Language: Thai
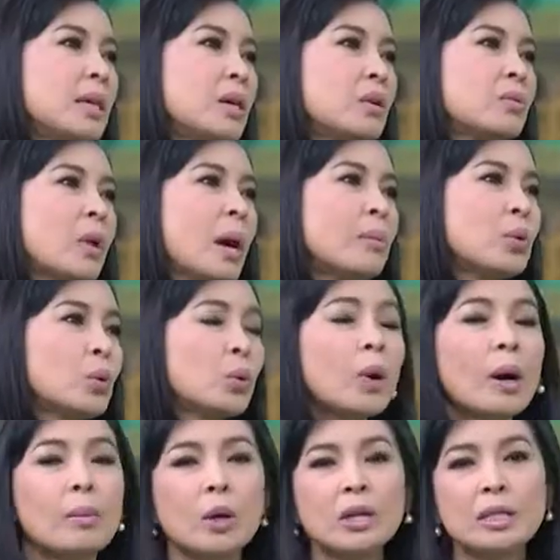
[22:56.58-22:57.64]
มีความรู้
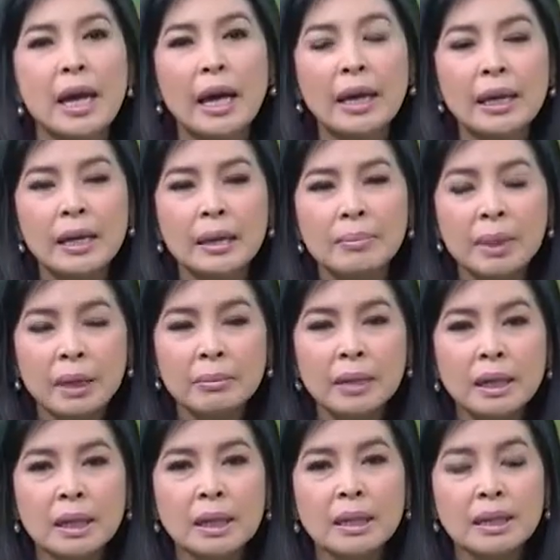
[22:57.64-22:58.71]
ความเข้าใจเพิ่ม
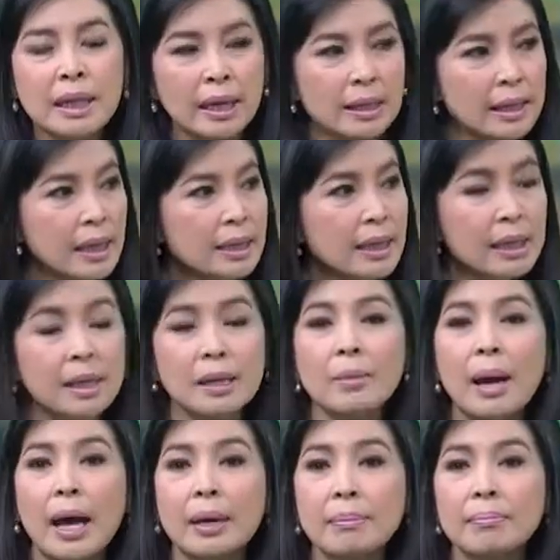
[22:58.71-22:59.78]
ขึ้น จากที่อาจารย์อ
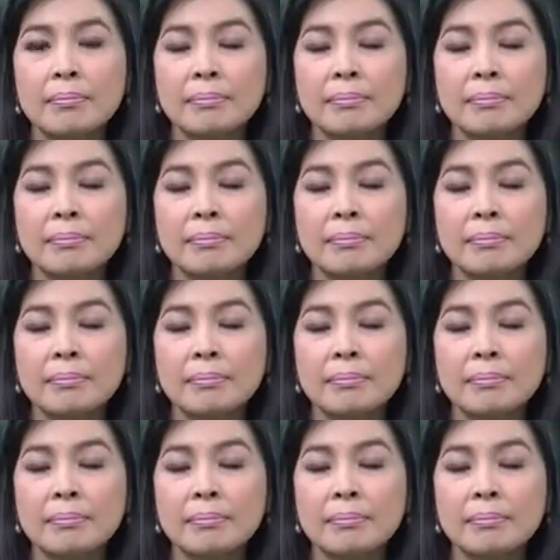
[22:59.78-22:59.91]
ธิบาย